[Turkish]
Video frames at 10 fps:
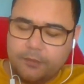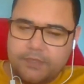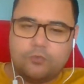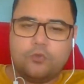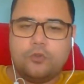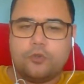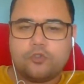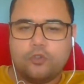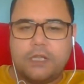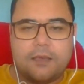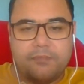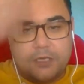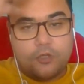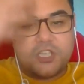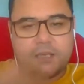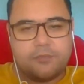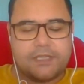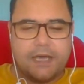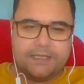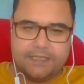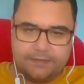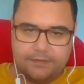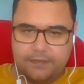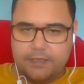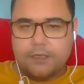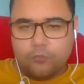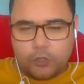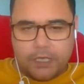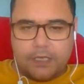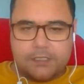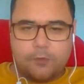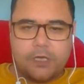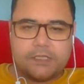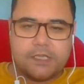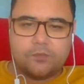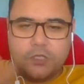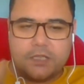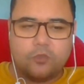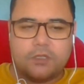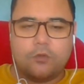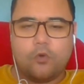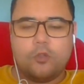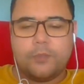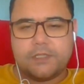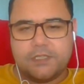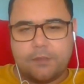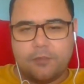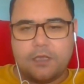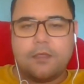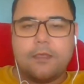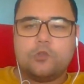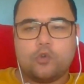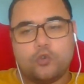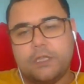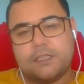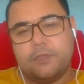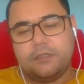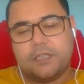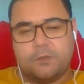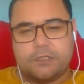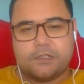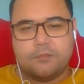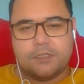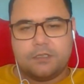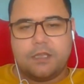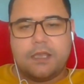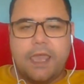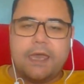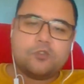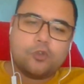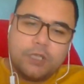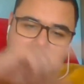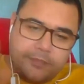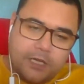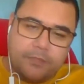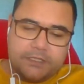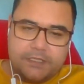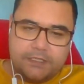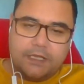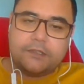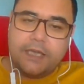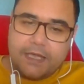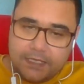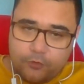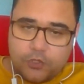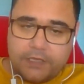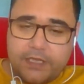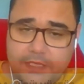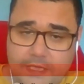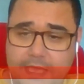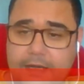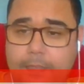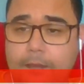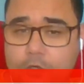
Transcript: da biz bunu görüyoruz. Çünkü neden? Biyolojik yapımız aynı. Burada aslına bakarsanız bu iddet müddenin koyulmasının sebebi çocuğun nesebinin tespit edilmesidir. Eğer sosyal yapılanmanız sizin ataerkil düzende ise yani